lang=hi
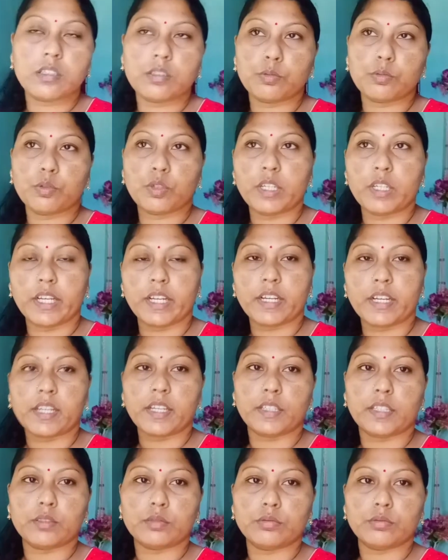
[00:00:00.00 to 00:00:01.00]
वो लेकर
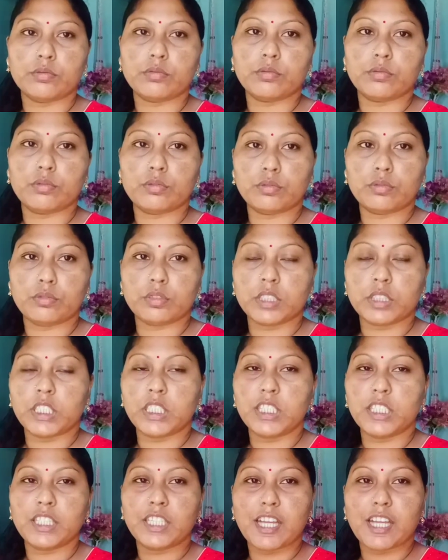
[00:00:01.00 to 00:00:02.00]
आई हूँ
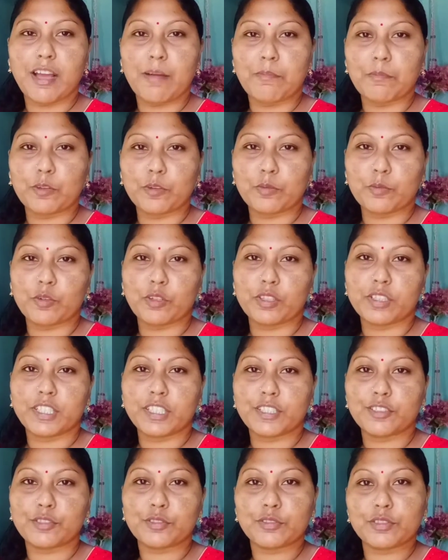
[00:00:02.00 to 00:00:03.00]
सुटकी हम लोग बोलते
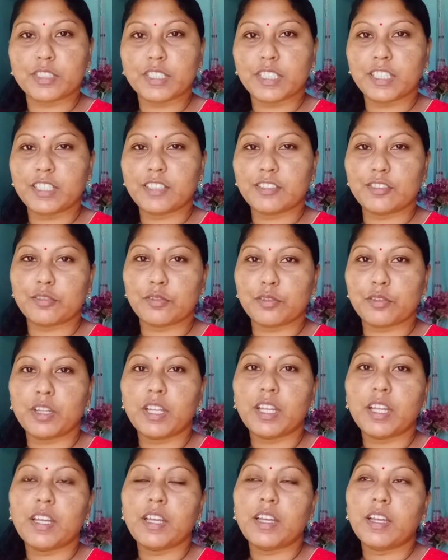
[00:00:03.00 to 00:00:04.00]
हैं सुटकी जो
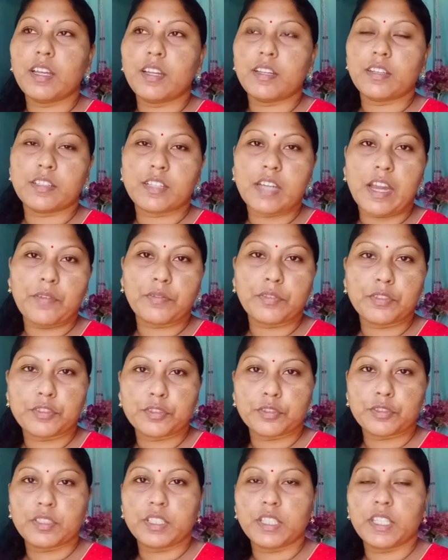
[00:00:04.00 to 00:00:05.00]
ड्राई फिश
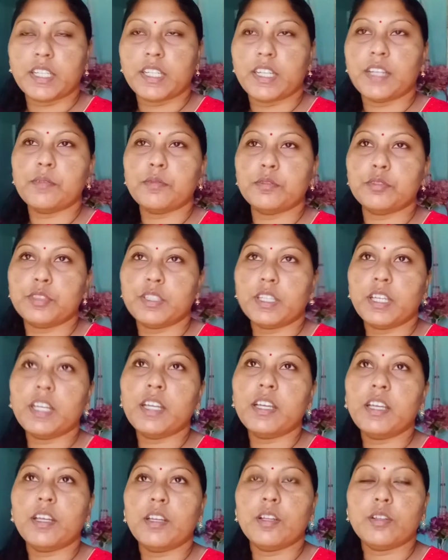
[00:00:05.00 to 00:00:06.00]
होती है ना उससे
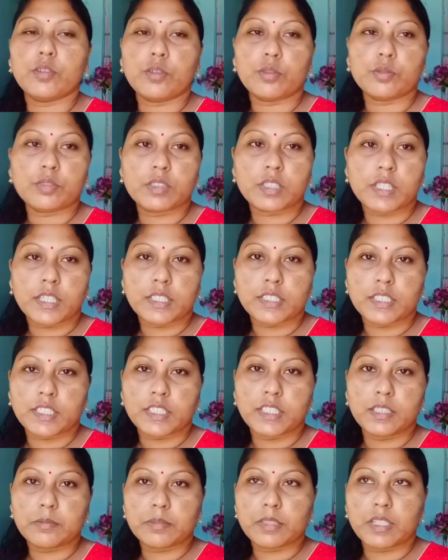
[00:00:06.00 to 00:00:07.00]
तो उसका
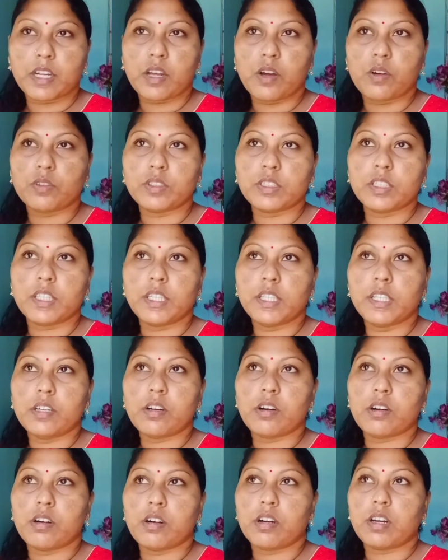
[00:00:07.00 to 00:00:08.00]
चटनी बनाऊंगी
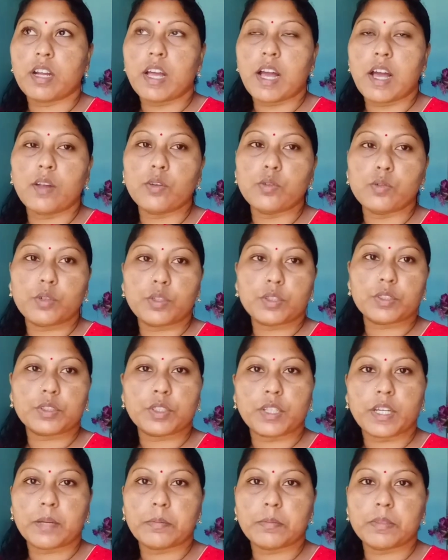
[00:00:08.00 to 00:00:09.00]
और आलू और
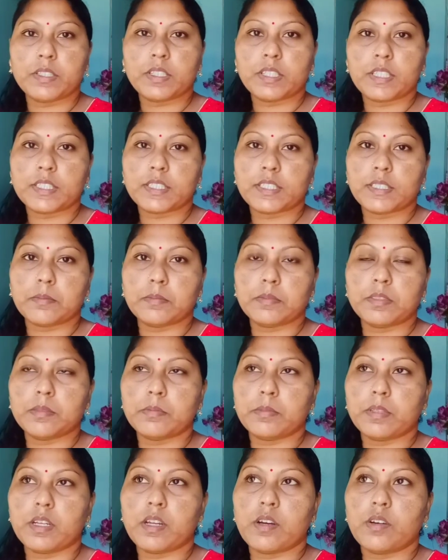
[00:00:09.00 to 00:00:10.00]
सोयाबीन का सब्ज़ी
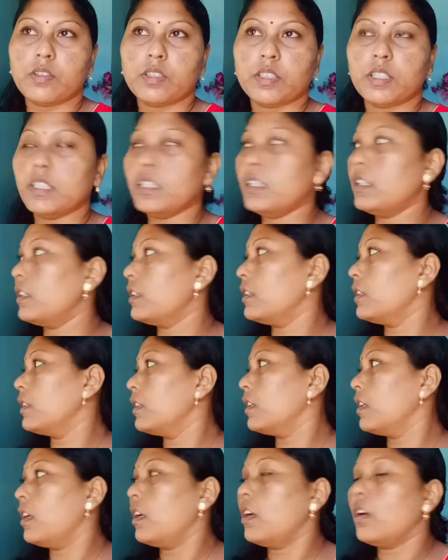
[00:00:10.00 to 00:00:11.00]
बनाऊंगी
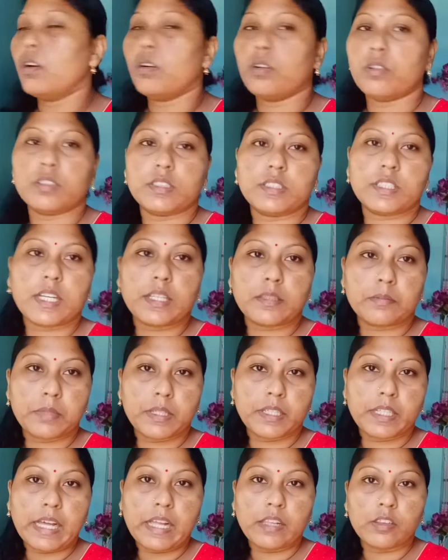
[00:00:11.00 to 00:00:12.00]
और साथ
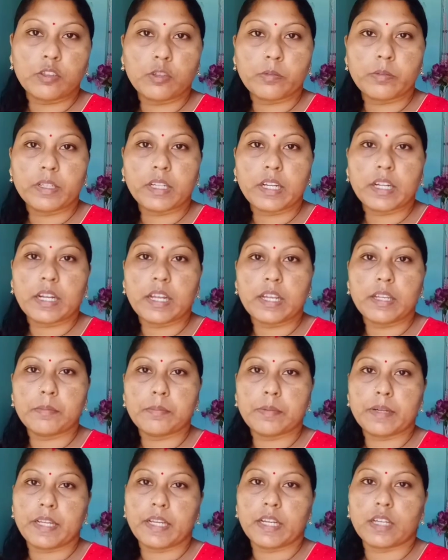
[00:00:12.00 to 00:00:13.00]
में दाल तो बनाना ही
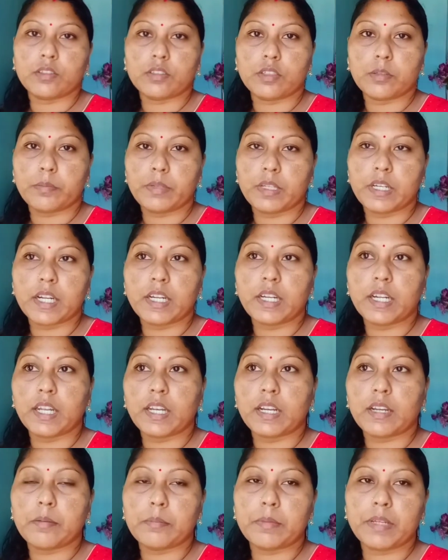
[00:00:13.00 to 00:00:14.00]
पड़ेगा क्योंकि बिना
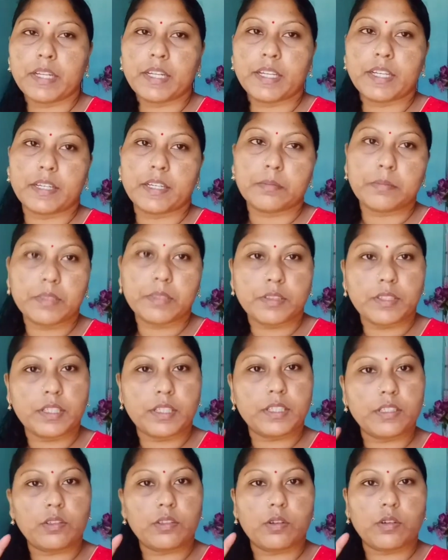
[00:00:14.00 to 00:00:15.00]
दाल का मेरे घर में
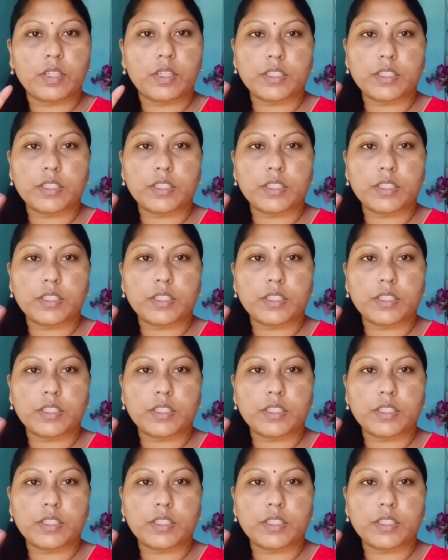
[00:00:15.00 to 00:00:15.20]
तीन लोग